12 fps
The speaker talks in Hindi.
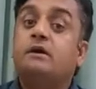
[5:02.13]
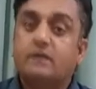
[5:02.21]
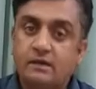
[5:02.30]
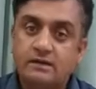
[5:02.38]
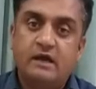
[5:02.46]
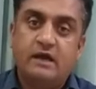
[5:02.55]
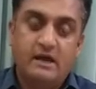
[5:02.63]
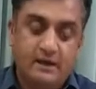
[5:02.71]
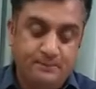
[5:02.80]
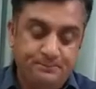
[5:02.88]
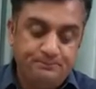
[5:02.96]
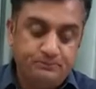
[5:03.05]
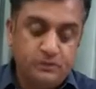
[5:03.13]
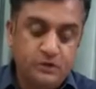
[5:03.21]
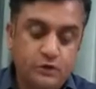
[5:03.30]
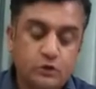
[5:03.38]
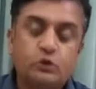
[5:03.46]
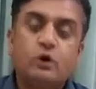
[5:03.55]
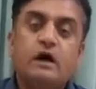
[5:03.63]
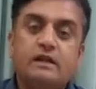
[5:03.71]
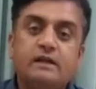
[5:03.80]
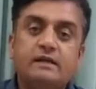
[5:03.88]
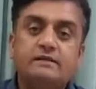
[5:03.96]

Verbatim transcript: करना है तो अल्लाह